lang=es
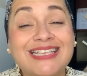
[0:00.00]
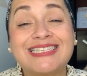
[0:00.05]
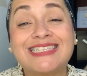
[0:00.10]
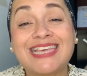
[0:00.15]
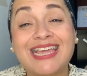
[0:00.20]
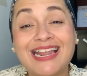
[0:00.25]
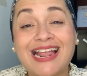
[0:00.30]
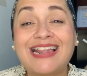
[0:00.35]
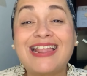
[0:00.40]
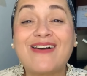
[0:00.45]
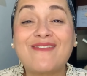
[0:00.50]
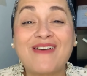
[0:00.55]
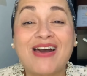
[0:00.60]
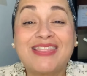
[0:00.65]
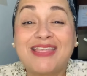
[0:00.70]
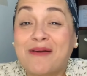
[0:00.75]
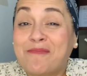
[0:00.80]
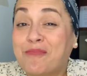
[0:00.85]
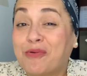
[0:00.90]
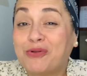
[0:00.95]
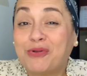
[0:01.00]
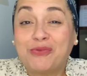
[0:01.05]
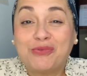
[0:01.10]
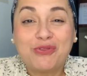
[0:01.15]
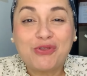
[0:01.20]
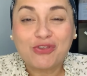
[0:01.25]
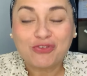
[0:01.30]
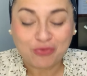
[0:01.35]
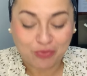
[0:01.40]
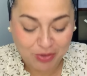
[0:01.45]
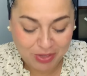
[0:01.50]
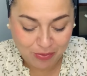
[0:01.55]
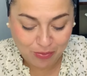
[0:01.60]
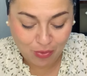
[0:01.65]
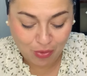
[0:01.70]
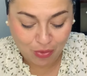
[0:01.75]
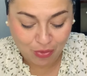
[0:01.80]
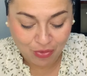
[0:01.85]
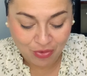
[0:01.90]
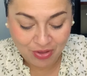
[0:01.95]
ser alabada por un Dios vivo.